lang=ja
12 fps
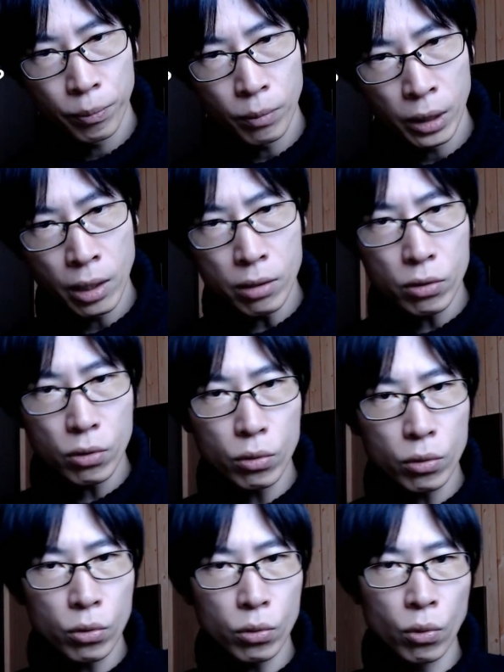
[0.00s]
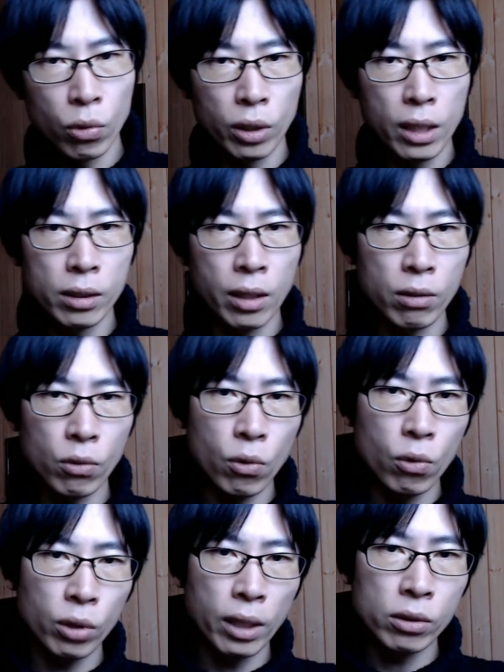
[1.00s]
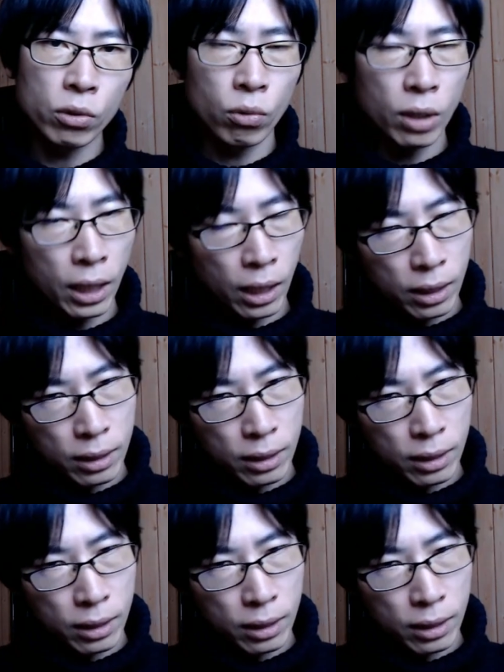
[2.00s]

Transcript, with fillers: まあ、現状のちょっと保険健康保険証が